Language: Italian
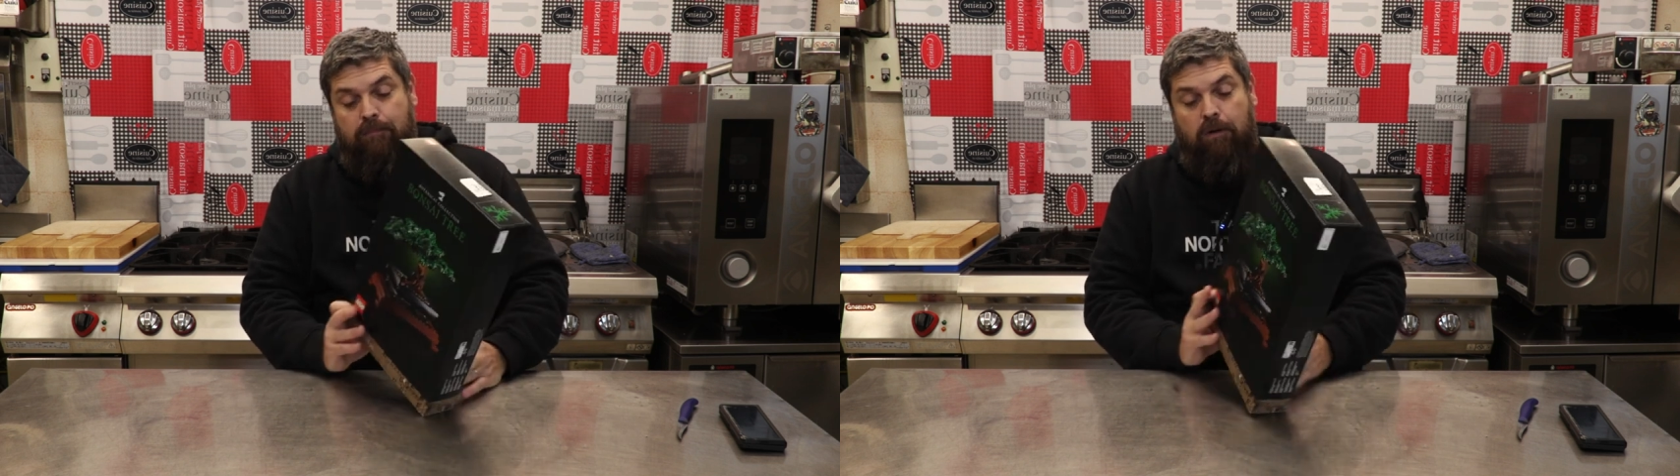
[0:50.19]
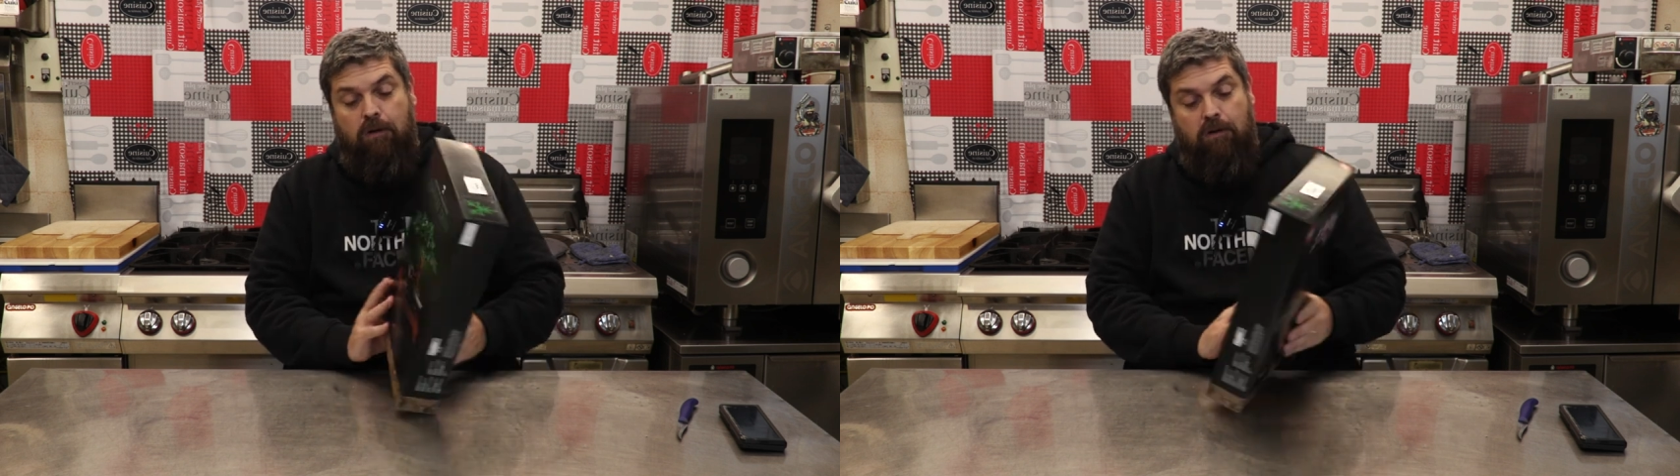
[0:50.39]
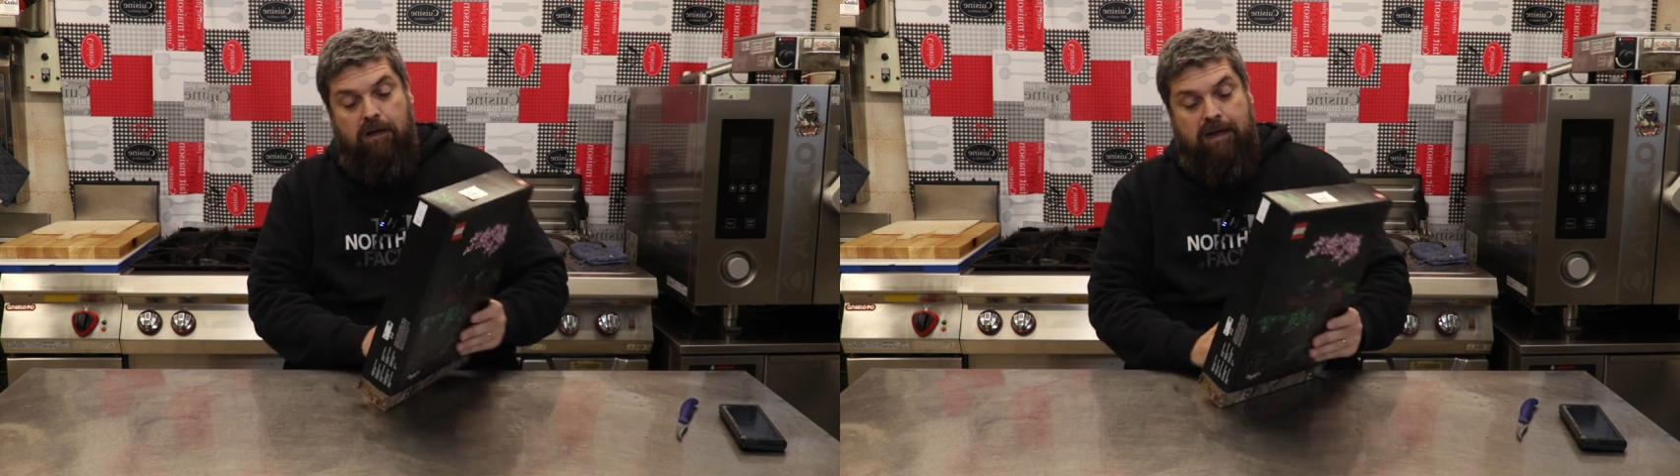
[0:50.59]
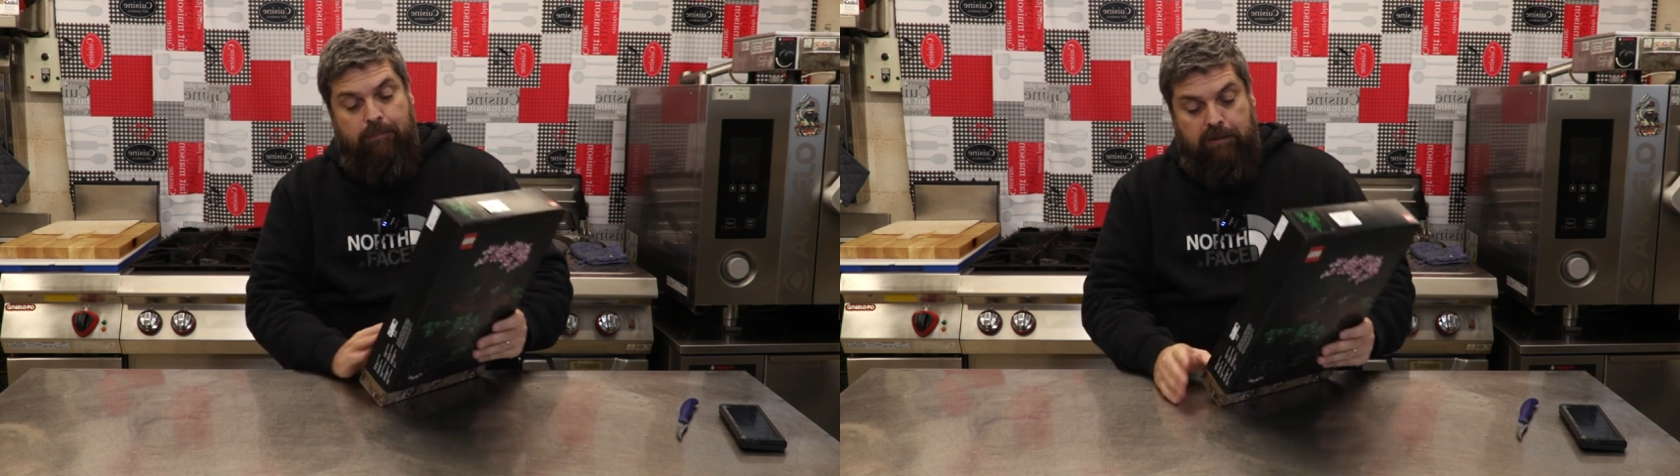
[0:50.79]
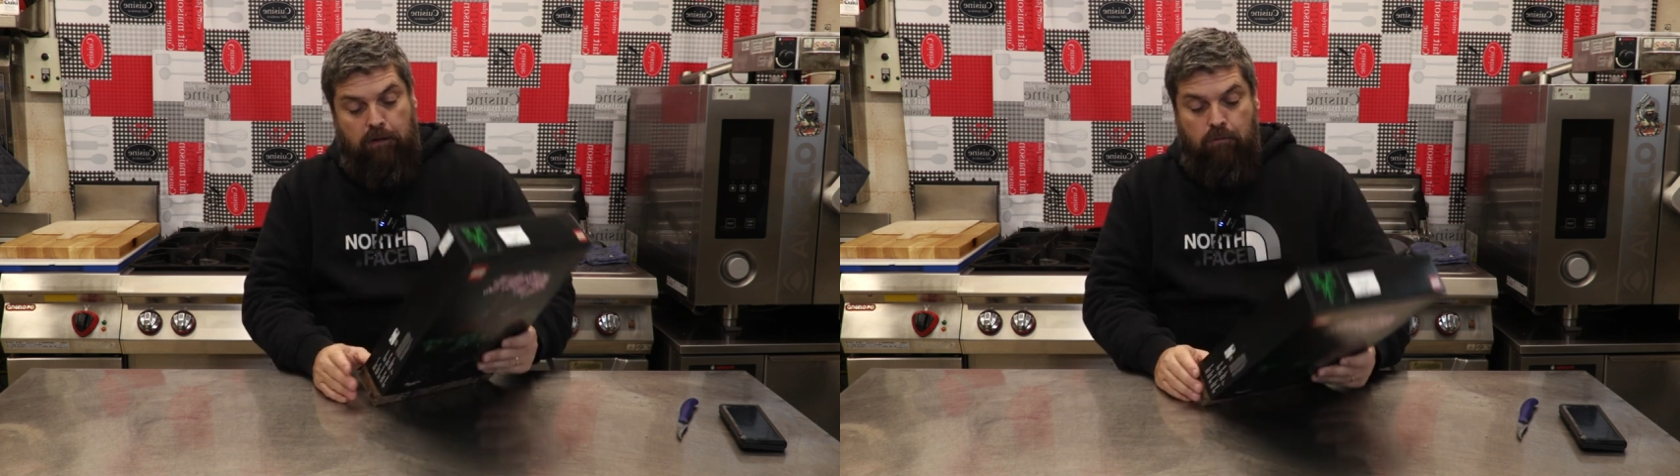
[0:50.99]
però è
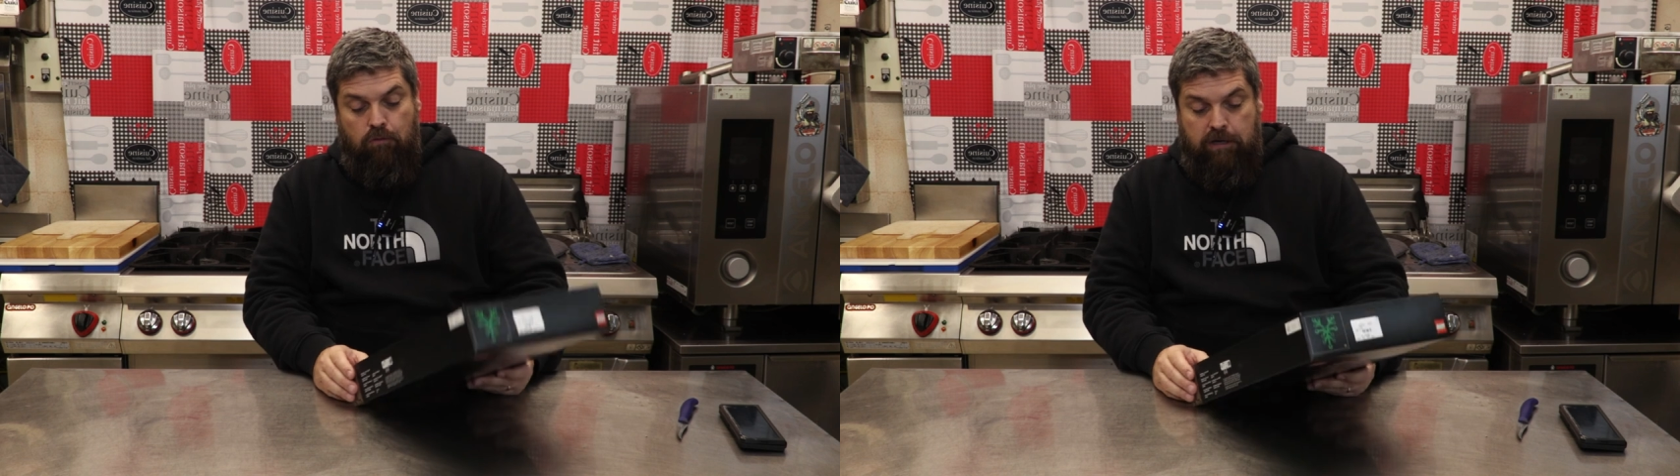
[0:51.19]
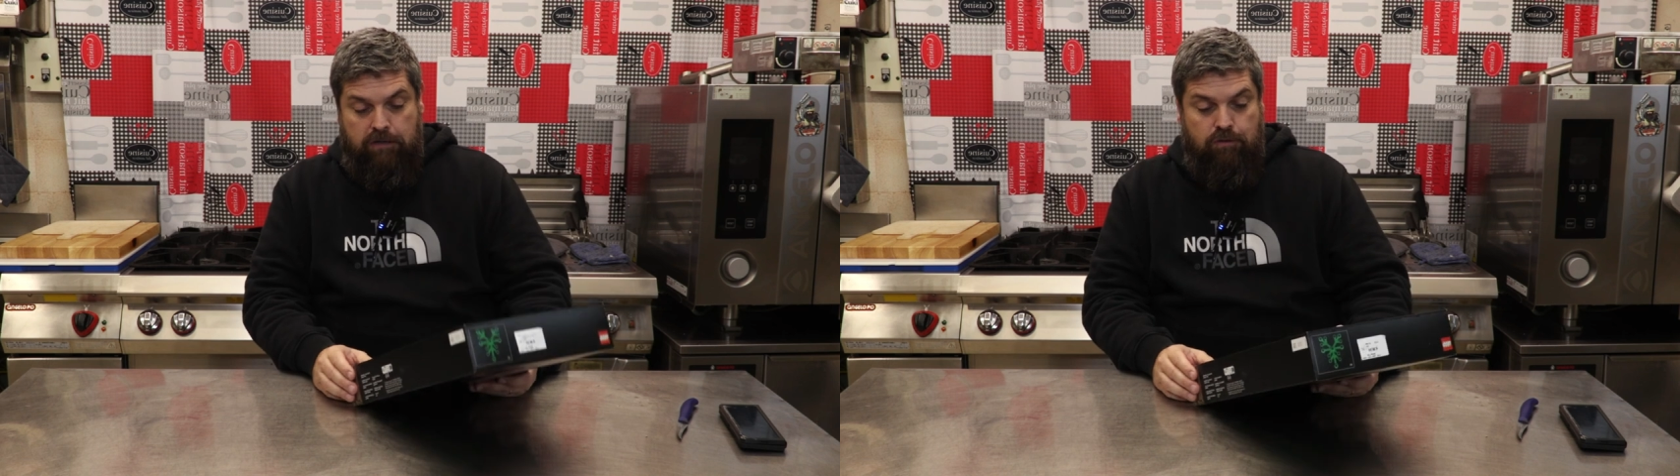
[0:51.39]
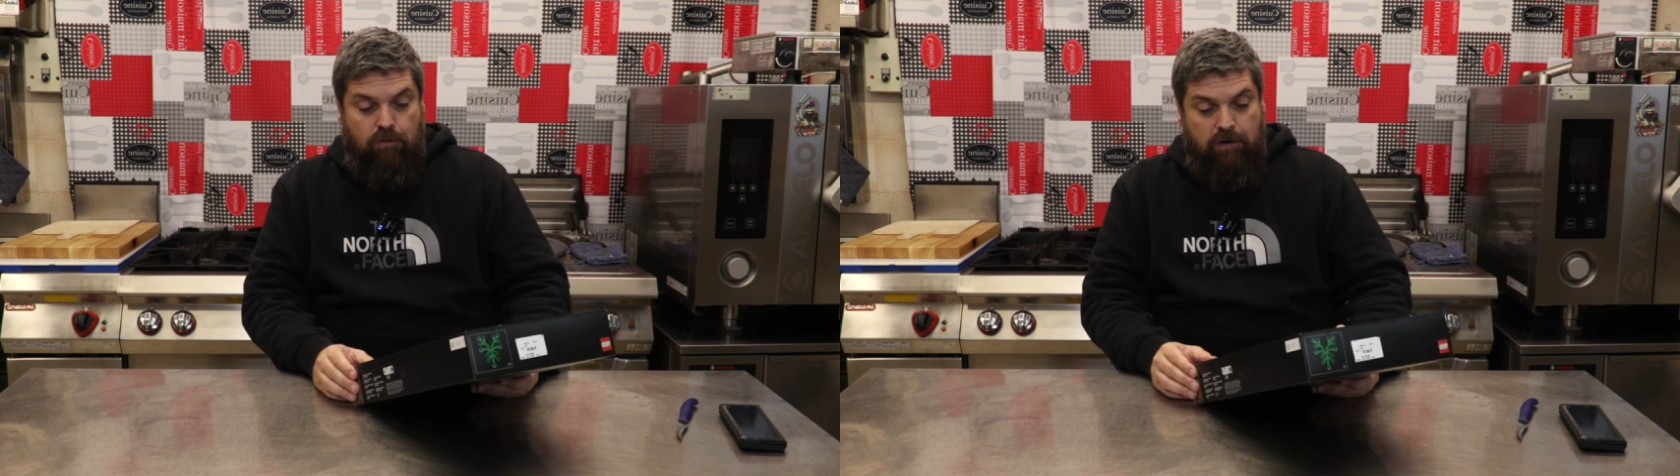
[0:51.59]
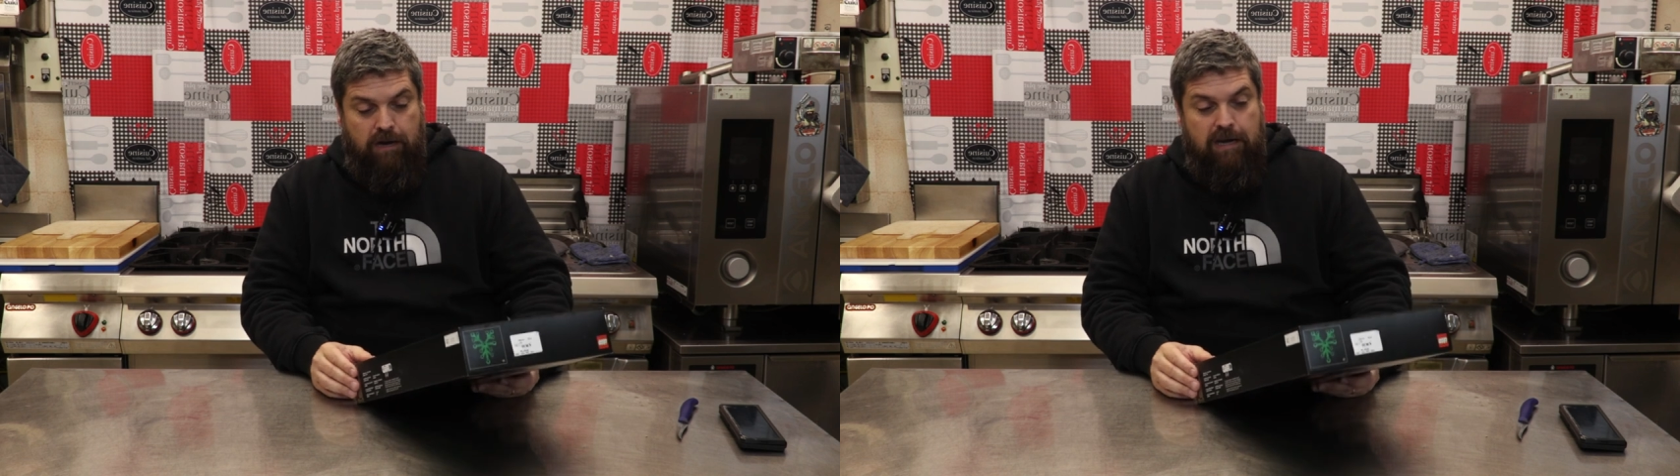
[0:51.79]
capitata un'occasione